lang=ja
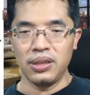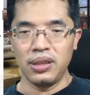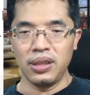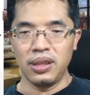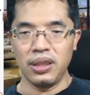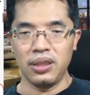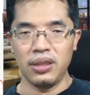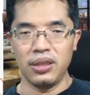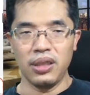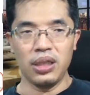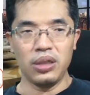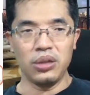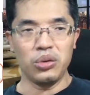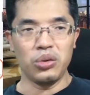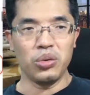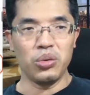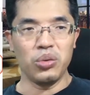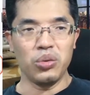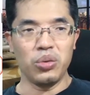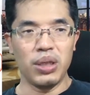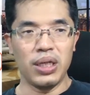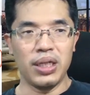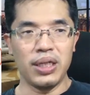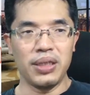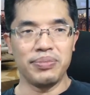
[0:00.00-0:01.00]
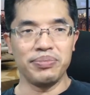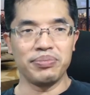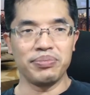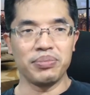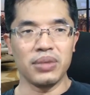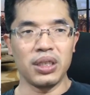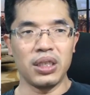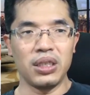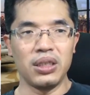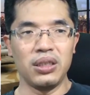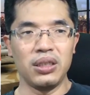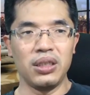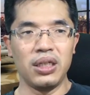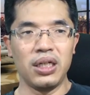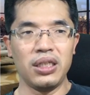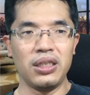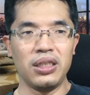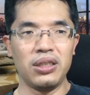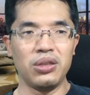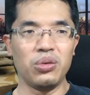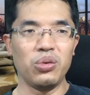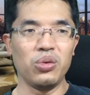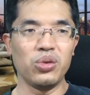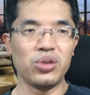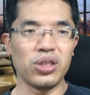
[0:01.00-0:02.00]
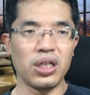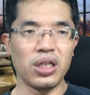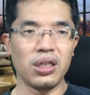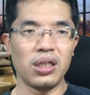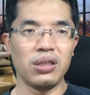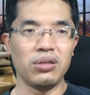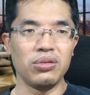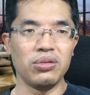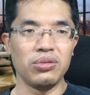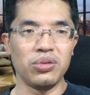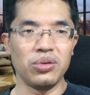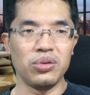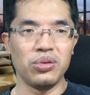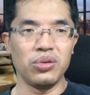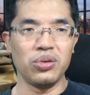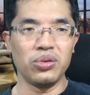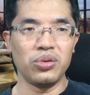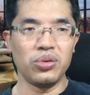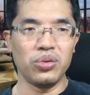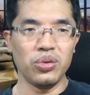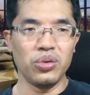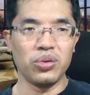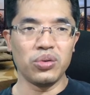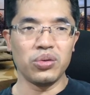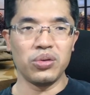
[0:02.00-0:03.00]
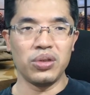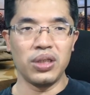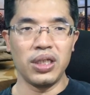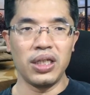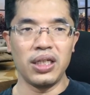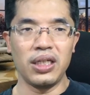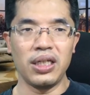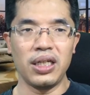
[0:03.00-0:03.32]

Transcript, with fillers: はい、あとは、はい、LINE 公式アカウントのトークで